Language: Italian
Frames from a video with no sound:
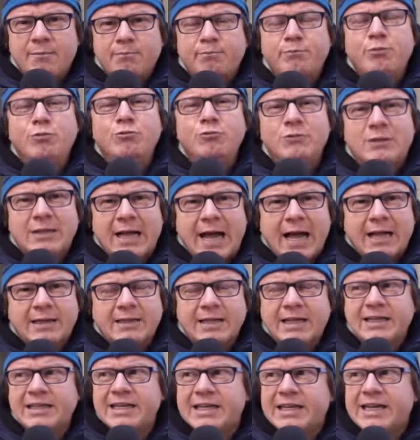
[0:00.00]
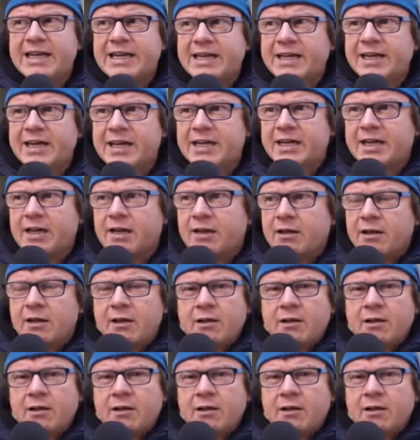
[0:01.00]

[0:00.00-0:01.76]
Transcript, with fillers: puntata di Kikriki